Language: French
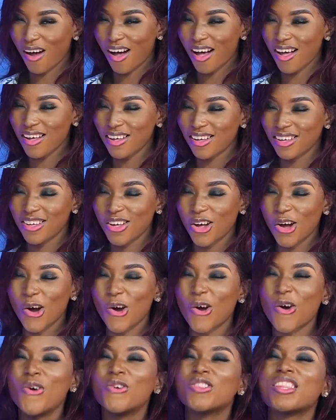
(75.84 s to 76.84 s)
Quoi
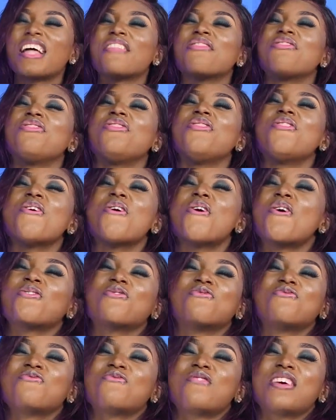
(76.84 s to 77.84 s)
on
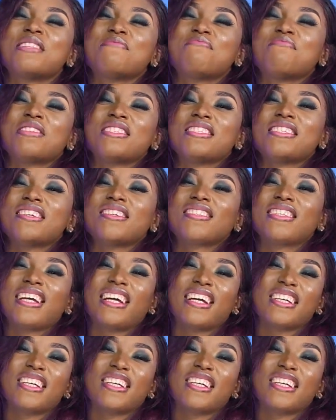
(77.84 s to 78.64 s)
adore voir les pénis en